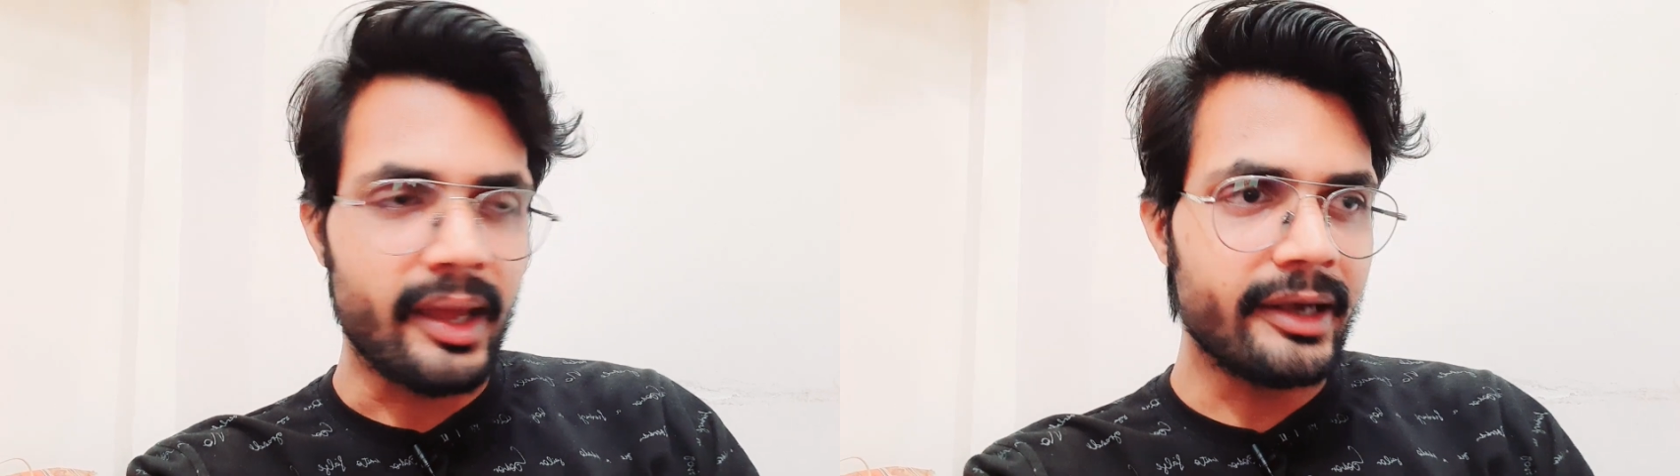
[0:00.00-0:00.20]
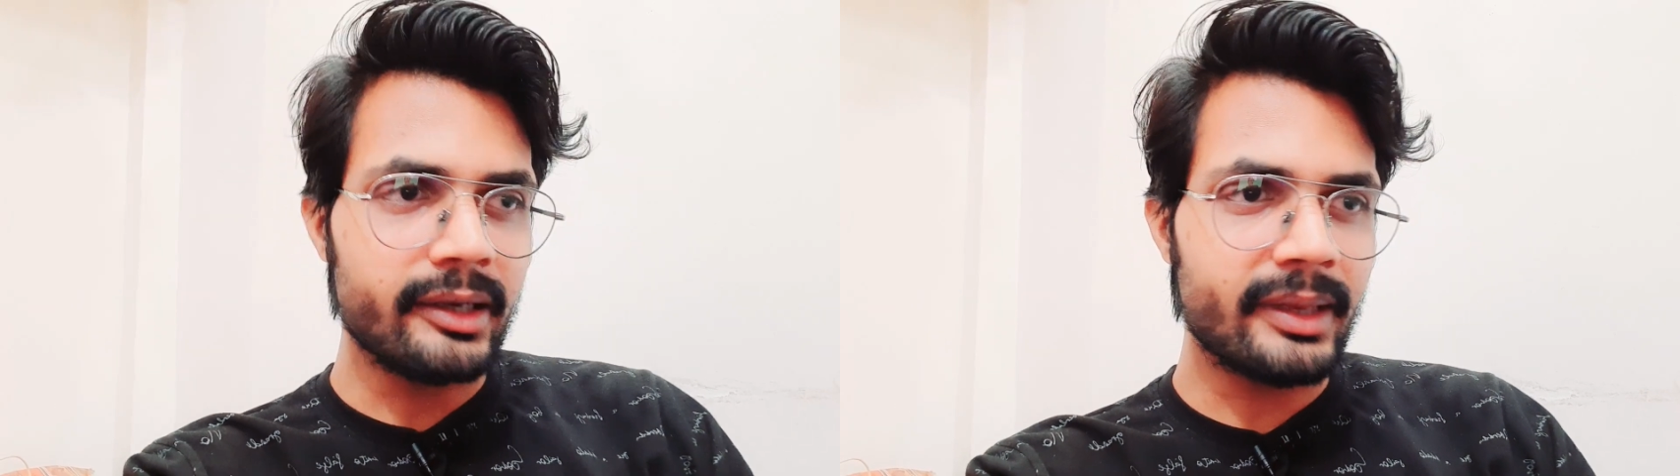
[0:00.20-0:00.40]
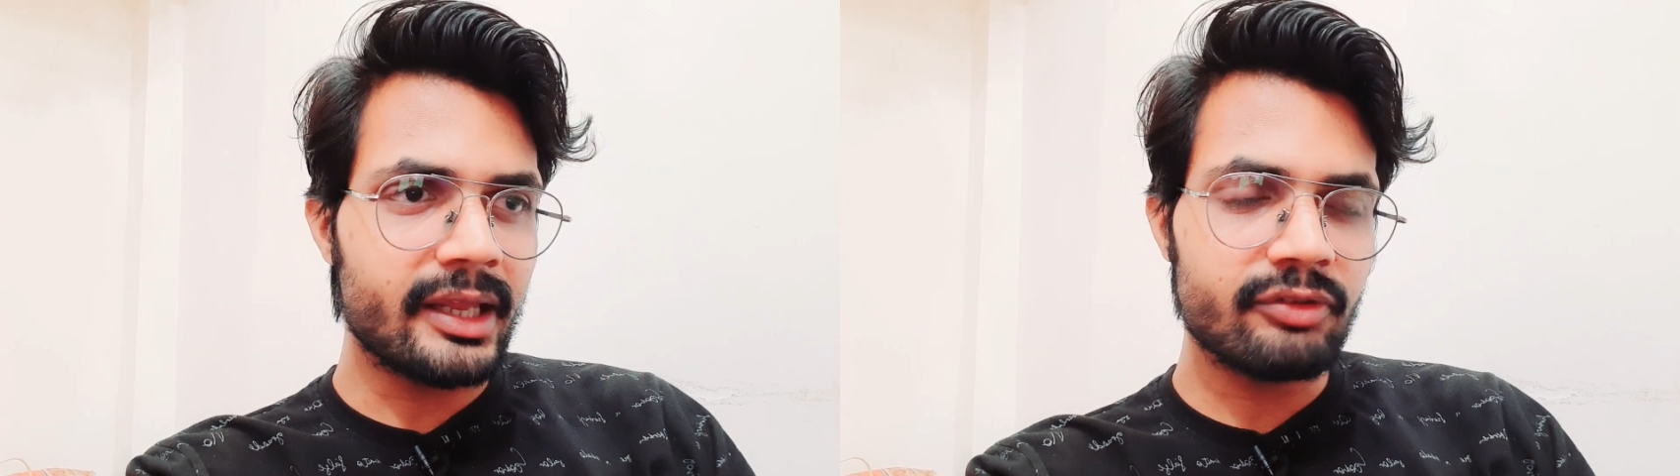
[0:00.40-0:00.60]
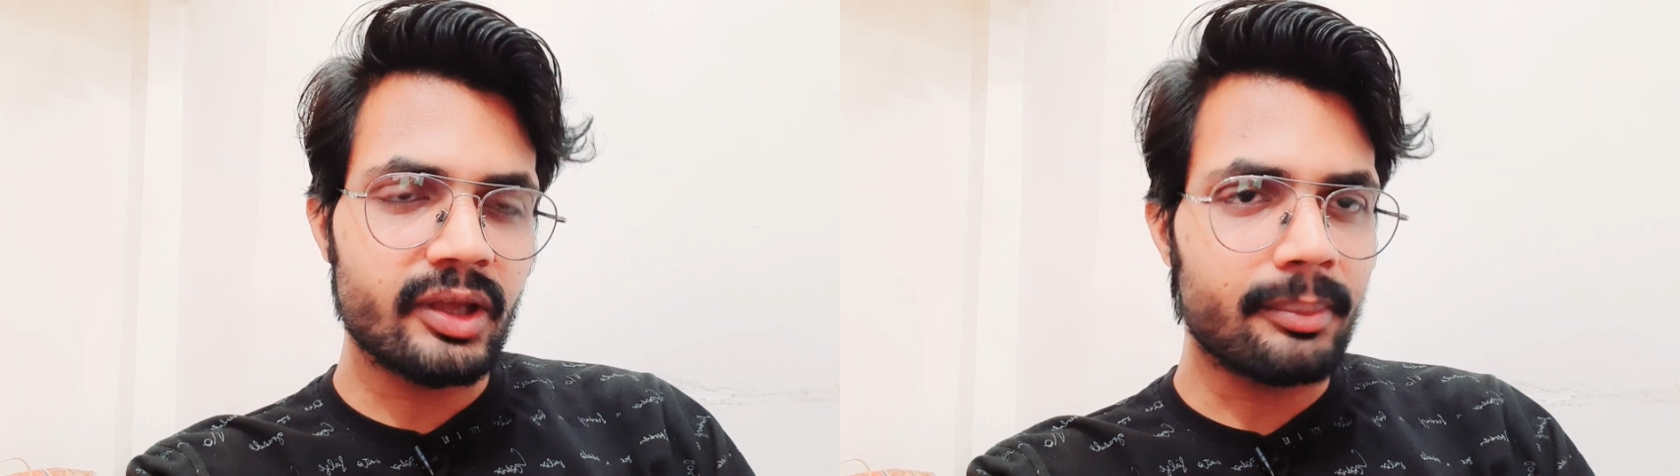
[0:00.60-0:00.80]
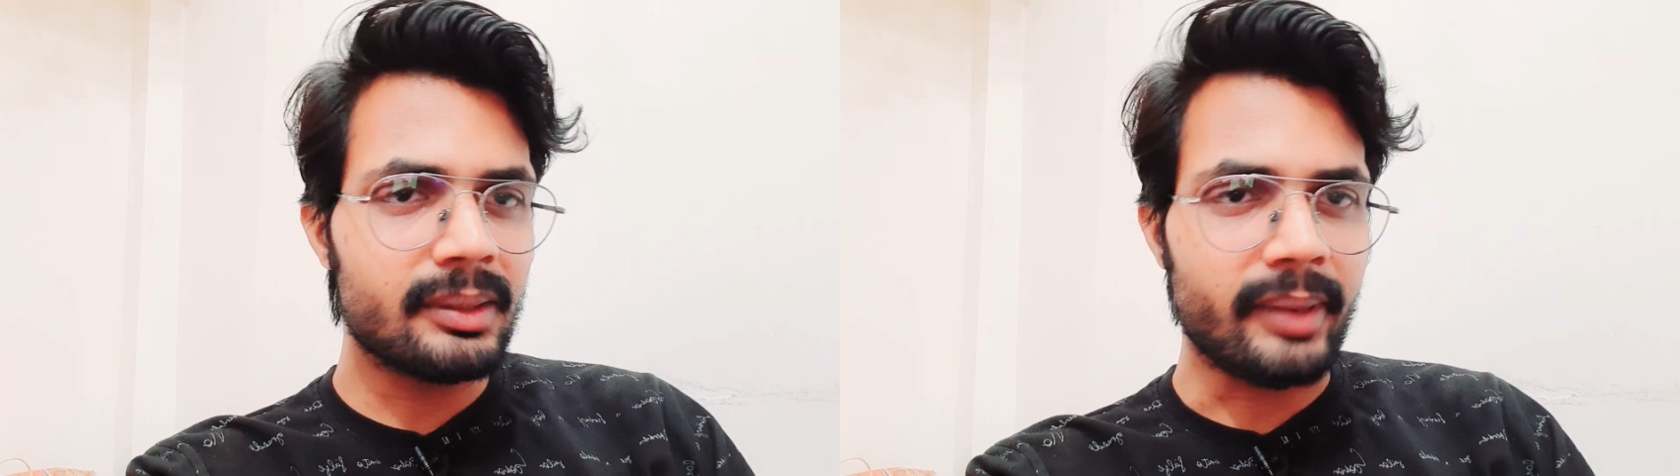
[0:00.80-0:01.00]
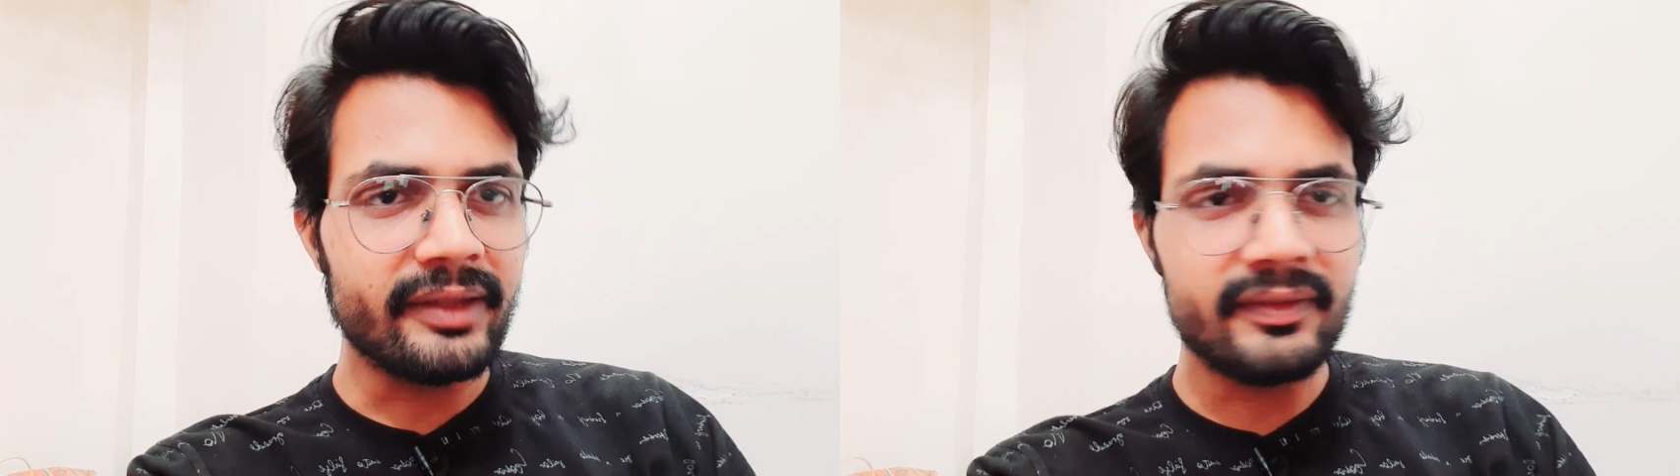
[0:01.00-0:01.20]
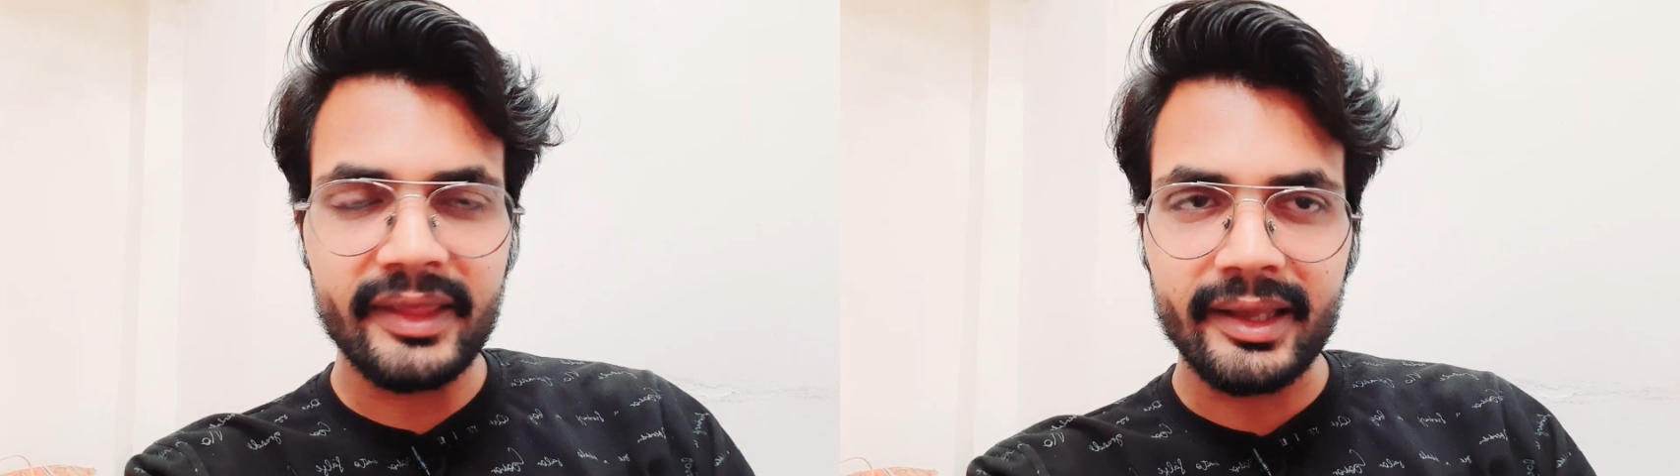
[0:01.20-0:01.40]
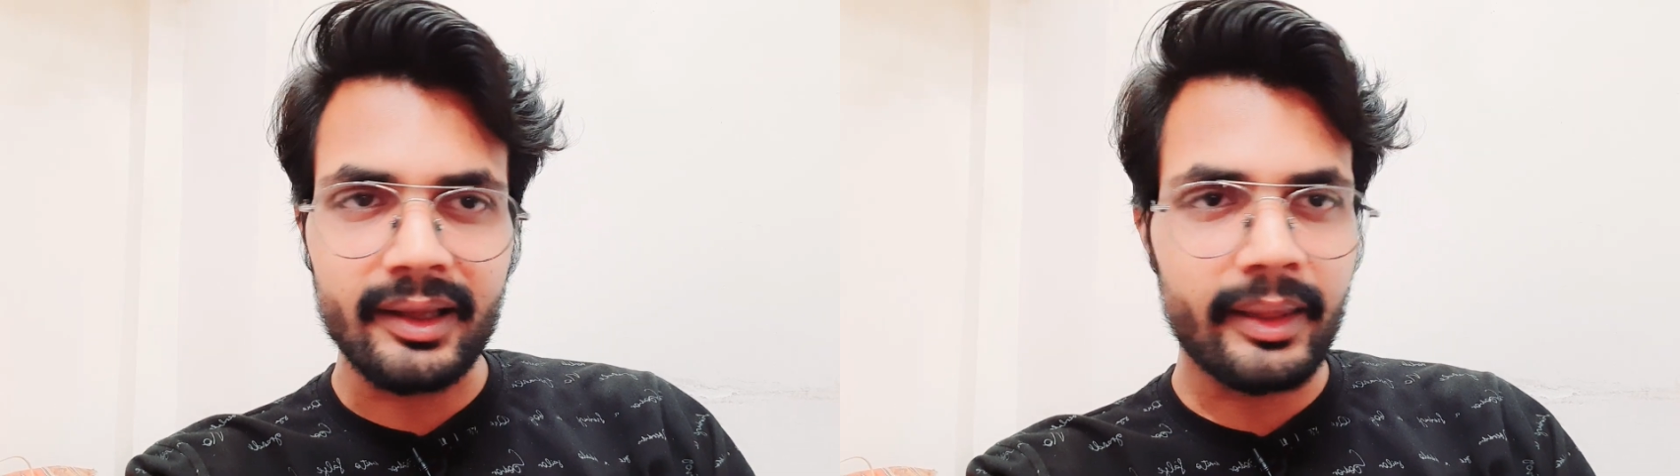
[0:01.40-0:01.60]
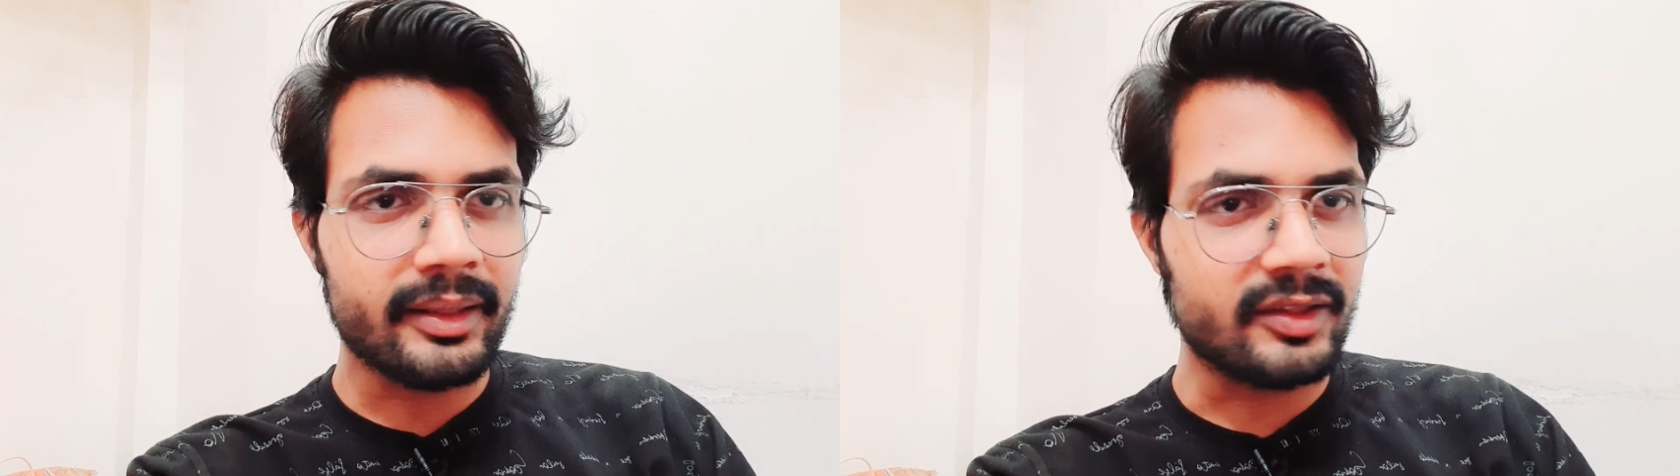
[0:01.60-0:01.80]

एंड मैंने इसे अभी भाई देख कर